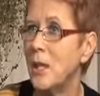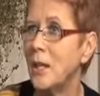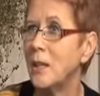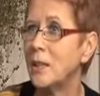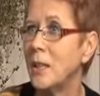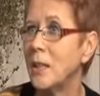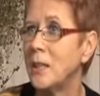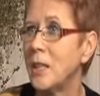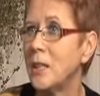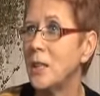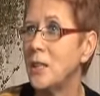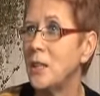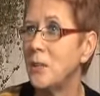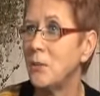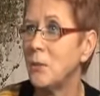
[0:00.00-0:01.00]
Ale dla
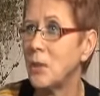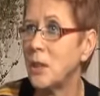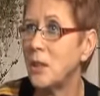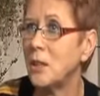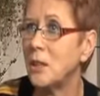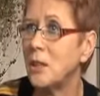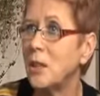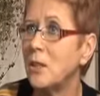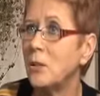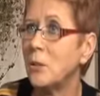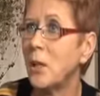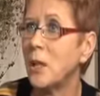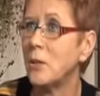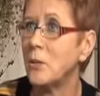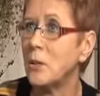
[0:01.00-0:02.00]
takiej dziewuszynki,
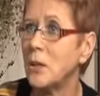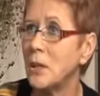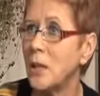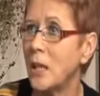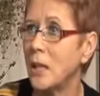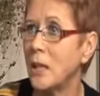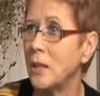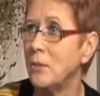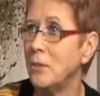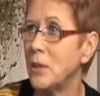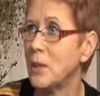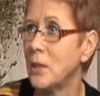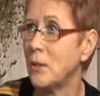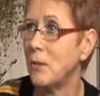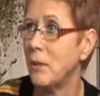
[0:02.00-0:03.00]
która już i tak
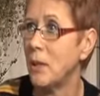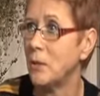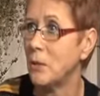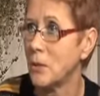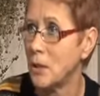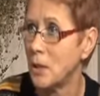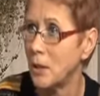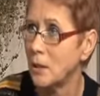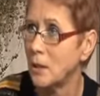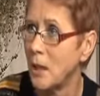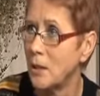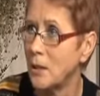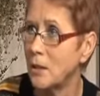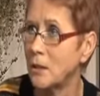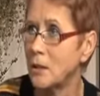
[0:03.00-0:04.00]
ledwie żywa, już ten,
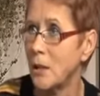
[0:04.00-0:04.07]
ta,